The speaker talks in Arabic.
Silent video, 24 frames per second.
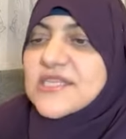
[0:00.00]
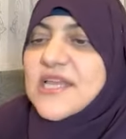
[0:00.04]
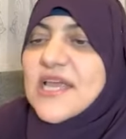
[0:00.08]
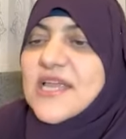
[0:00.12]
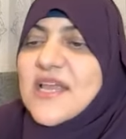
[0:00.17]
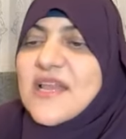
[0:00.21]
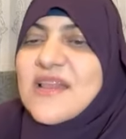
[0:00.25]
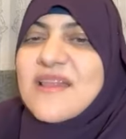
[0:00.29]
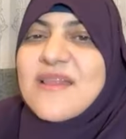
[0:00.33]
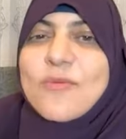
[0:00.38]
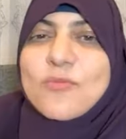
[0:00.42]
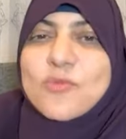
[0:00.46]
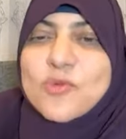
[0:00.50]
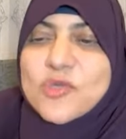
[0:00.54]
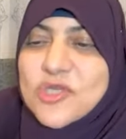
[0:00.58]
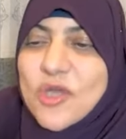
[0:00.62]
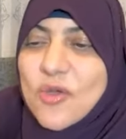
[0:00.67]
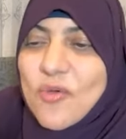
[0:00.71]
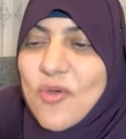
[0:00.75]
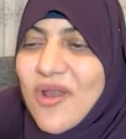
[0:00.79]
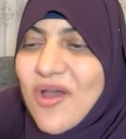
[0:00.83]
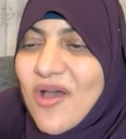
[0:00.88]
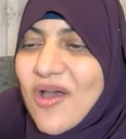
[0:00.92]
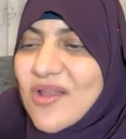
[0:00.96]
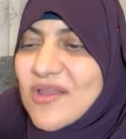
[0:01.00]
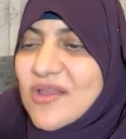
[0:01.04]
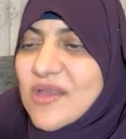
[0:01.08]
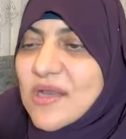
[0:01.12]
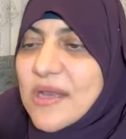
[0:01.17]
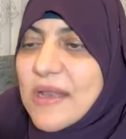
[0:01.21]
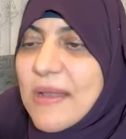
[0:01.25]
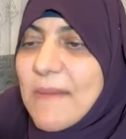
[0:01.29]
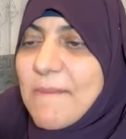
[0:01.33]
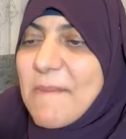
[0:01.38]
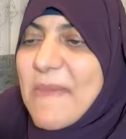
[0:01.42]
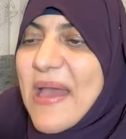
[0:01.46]
سيدنا موسى
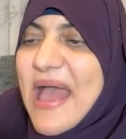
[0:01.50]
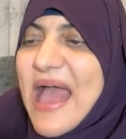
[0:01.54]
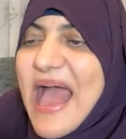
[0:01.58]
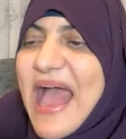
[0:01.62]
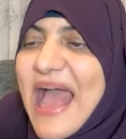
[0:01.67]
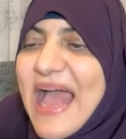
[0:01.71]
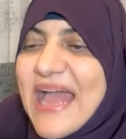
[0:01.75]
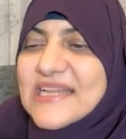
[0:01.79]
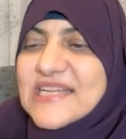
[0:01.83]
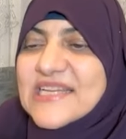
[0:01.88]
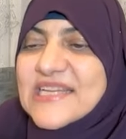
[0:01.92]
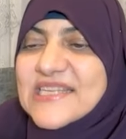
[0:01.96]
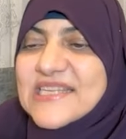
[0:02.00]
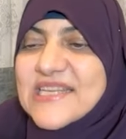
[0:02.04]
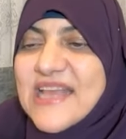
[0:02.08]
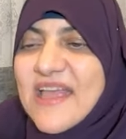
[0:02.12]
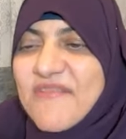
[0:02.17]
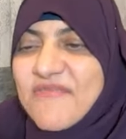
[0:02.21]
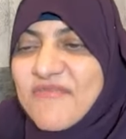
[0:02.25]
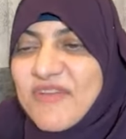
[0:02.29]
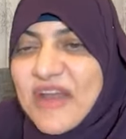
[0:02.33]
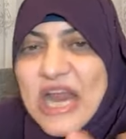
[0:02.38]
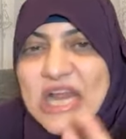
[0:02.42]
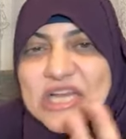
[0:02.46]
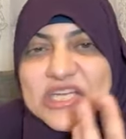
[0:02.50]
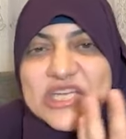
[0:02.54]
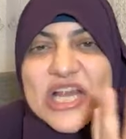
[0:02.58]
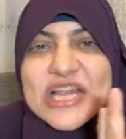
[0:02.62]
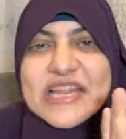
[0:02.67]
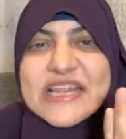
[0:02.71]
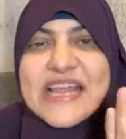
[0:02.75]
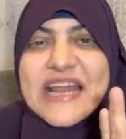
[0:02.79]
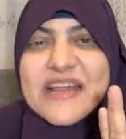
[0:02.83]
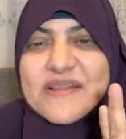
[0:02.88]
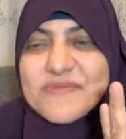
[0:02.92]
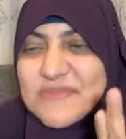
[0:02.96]
والخضر لما قعد يسافر
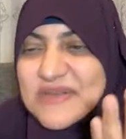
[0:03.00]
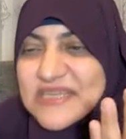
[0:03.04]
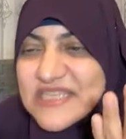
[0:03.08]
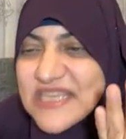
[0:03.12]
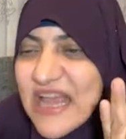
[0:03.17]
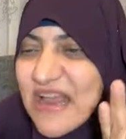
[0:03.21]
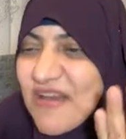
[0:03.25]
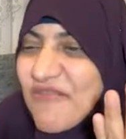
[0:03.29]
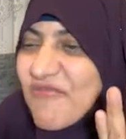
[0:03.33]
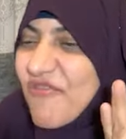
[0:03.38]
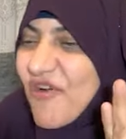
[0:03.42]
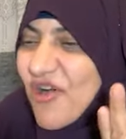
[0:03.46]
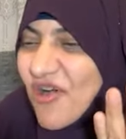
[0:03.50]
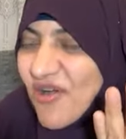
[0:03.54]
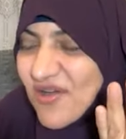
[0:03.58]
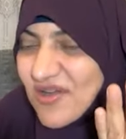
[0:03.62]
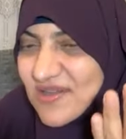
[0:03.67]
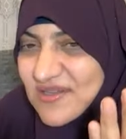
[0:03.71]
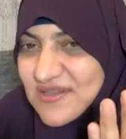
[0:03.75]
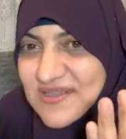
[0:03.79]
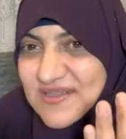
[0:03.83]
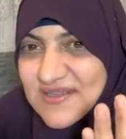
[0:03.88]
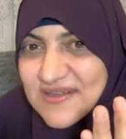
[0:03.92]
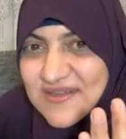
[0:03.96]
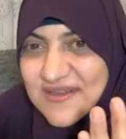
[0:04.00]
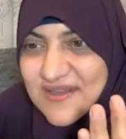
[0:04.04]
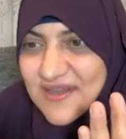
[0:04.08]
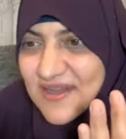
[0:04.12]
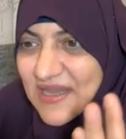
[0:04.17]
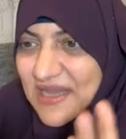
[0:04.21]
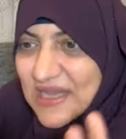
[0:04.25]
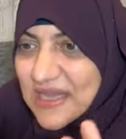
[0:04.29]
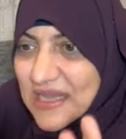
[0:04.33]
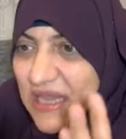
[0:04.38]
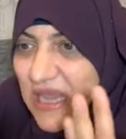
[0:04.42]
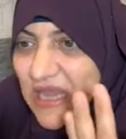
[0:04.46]
عشان ثلاث مسائل فقط
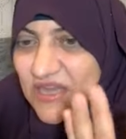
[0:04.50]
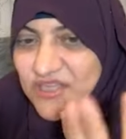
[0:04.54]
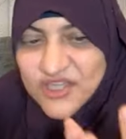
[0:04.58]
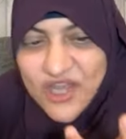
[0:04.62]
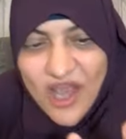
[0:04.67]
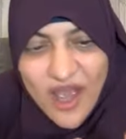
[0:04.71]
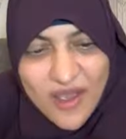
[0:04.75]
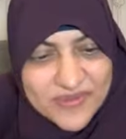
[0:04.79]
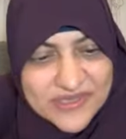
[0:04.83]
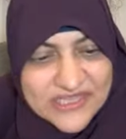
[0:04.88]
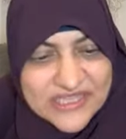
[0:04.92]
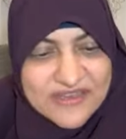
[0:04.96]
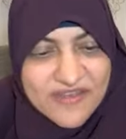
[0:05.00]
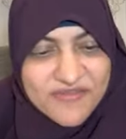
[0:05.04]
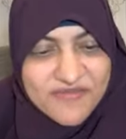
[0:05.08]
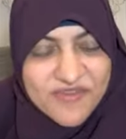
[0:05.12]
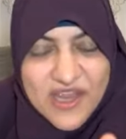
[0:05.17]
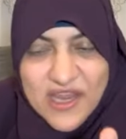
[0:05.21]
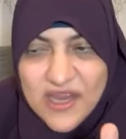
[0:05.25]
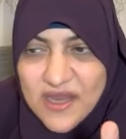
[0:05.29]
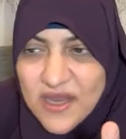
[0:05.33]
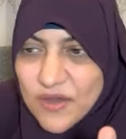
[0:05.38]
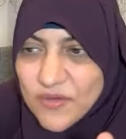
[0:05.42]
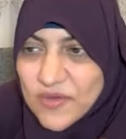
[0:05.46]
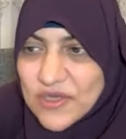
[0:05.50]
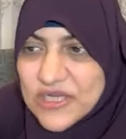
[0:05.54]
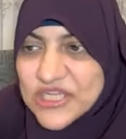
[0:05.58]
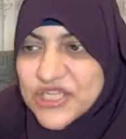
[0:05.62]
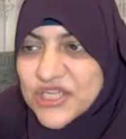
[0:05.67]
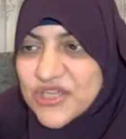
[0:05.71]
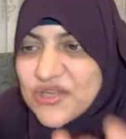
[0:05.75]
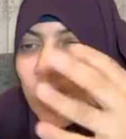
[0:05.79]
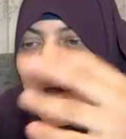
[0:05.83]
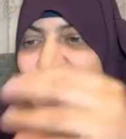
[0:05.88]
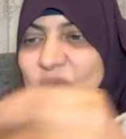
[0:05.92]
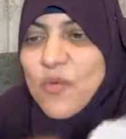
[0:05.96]
أصحاب السفينة
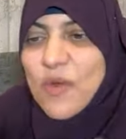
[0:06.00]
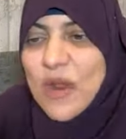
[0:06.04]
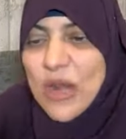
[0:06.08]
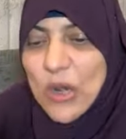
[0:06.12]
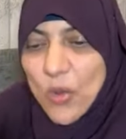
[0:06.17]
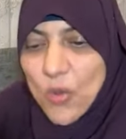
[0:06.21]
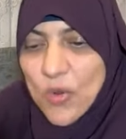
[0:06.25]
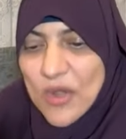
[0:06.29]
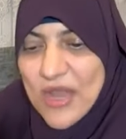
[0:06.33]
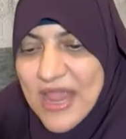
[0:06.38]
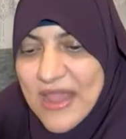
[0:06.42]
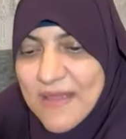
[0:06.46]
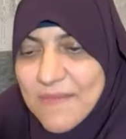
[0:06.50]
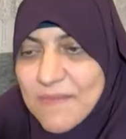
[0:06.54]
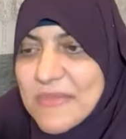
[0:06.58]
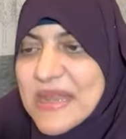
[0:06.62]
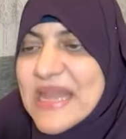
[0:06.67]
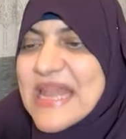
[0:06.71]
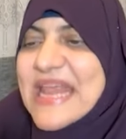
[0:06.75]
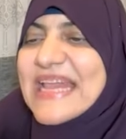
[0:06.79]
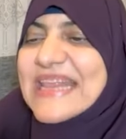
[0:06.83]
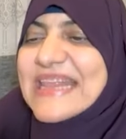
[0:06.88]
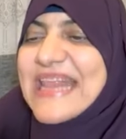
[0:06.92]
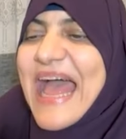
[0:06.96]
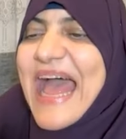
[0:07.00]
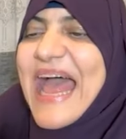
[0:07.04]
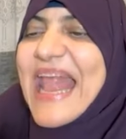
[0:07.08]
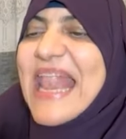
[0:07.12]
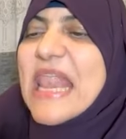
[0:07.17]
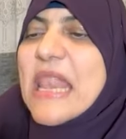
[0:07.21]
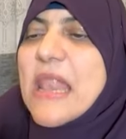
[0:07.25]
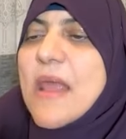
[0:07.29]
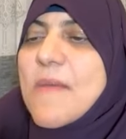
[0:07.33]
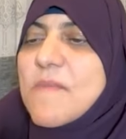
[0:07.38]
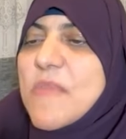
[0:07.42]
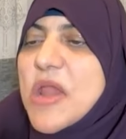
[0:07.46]
والجدار والغلام
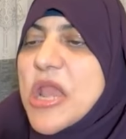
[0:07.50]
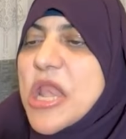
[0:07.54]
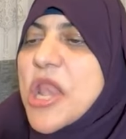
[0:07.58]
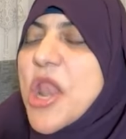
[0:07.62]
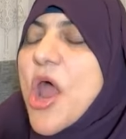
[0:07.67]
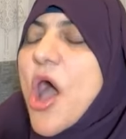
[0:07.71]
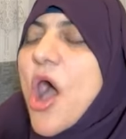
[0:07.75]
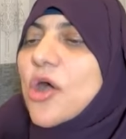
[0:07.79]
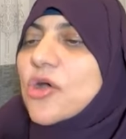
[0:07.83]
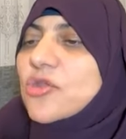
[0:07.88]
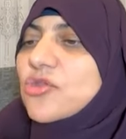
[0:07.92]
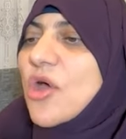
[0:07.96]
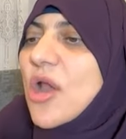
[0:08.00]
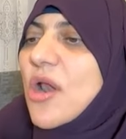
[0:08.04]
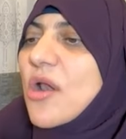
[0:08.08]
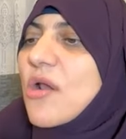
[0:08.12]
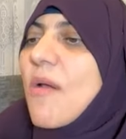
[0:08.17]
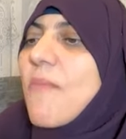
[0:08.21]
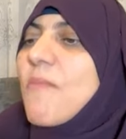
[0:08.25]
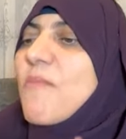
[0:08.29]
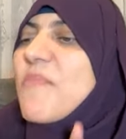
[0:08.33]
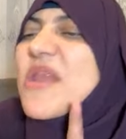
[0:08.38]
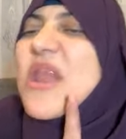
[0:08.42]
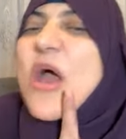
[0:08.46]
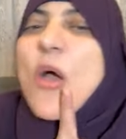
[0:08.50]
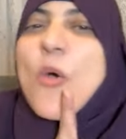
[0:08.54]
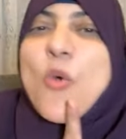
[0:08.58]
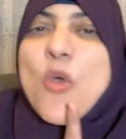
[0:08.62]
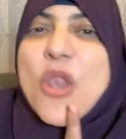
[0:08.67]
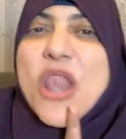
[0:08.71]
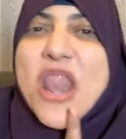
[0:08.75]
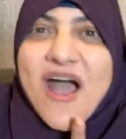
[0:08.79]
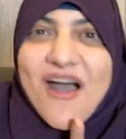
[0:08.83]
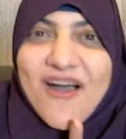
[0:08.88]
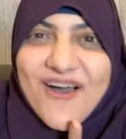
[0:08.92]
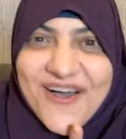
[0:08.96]
ليتعلم إن أقدار ربنا
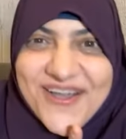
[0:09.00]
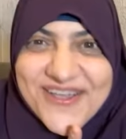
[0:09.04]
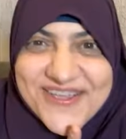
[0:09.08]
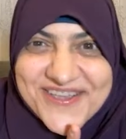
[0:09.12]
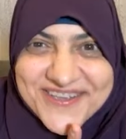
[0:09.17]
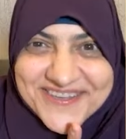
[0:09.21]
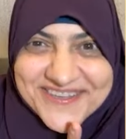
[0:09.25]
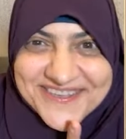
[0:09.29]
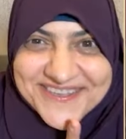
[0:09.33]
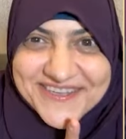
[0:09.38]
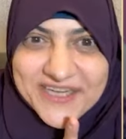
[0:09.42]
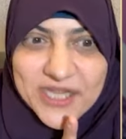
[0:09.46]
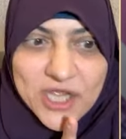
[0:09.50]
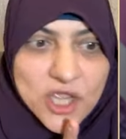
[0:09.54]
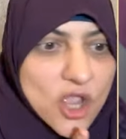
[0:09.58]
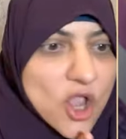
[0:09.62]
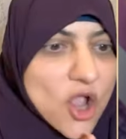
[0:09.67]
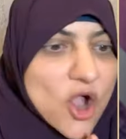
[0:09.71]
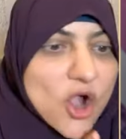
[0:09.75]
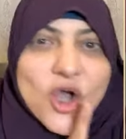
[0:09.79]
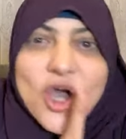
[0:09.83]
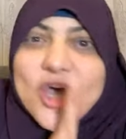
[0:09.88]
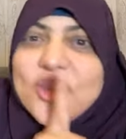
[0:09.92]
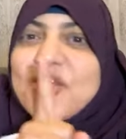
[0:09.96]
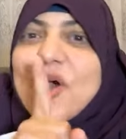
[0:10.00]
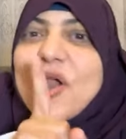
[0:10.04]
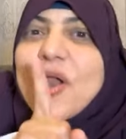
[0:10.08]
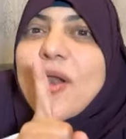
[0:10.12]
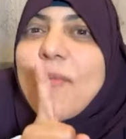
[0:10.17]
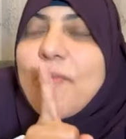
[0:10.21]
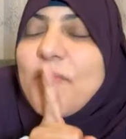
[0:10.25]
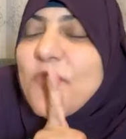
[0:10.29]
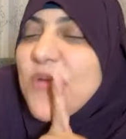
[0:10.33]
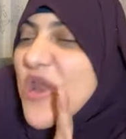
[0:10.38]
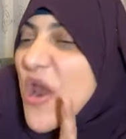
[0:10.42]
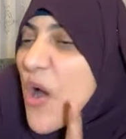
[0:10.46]
كلها خير قدر
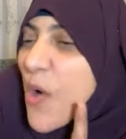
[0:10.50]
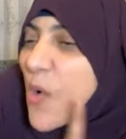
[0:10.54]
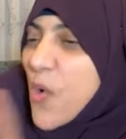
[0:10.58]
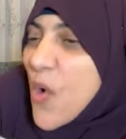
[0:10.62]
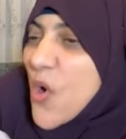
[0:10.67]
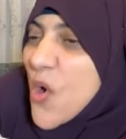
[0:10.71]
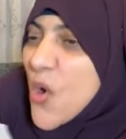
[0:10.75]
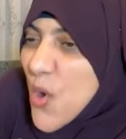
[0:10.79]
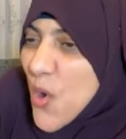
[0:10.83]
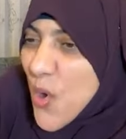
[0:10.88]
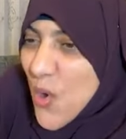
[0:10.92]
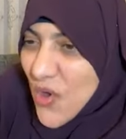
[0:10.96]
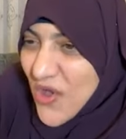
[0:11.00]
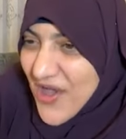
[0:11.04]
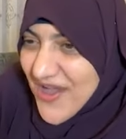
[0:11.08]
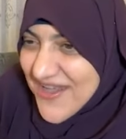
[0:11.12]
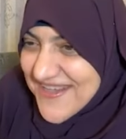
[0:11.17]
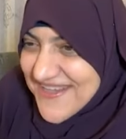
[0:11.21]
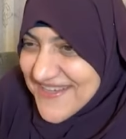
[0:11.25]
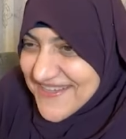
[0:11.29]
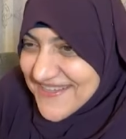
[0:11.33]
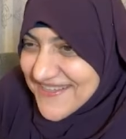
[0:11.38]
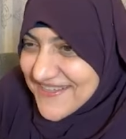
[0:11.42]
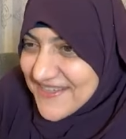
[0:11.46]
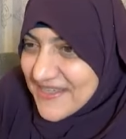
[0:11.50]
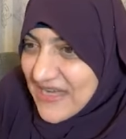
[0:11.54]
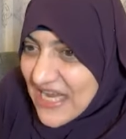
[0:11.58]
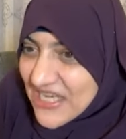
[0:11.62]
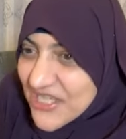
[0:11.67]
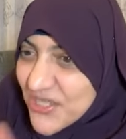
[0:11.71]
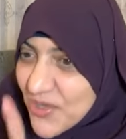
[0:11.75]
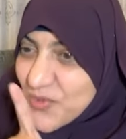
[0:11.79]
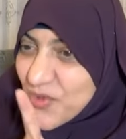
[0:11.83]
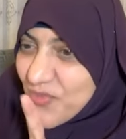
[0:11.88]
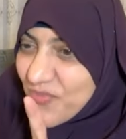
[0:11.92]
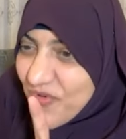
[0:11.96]
ربنا كله خير
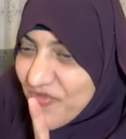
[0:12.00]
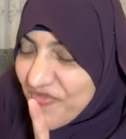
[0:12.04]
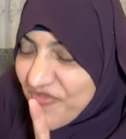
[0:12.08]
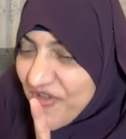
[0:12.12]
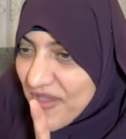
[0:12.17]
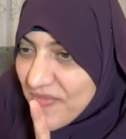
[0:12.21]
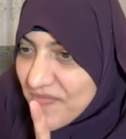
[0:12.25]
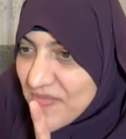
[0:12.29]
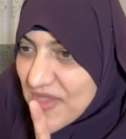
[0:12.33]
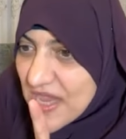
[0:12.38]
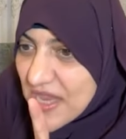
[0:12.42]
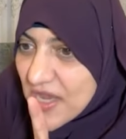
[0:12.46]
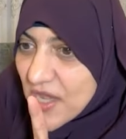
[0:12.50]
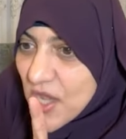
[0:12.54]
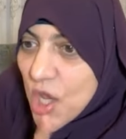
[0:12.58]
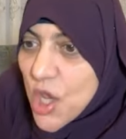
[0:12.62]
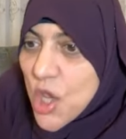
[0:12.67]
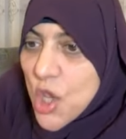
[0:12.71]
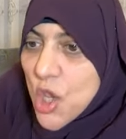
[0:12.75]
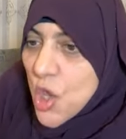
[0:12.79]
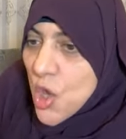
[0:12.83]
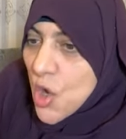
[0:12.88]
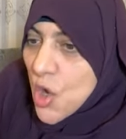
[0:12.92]
عشان تبقوا فاهمين